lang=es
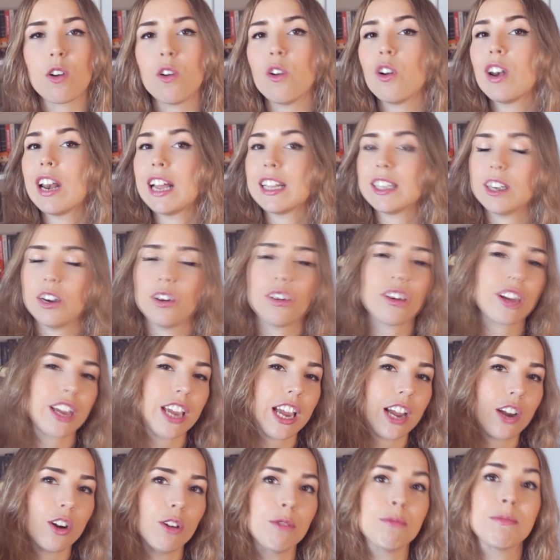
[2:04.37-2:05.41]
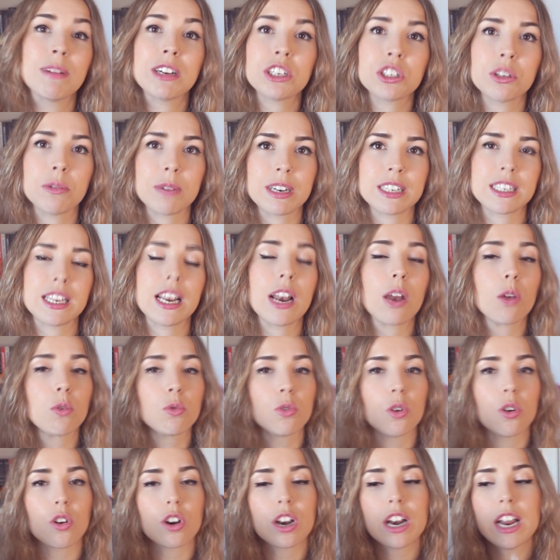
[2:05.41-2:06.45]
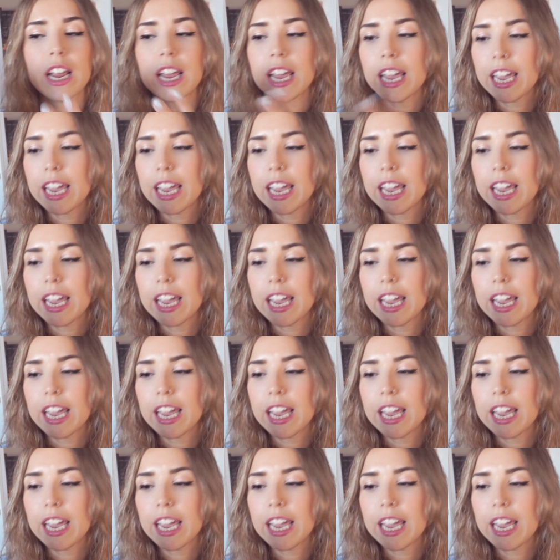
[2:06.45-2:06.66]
con la trilogía y con más obras del autor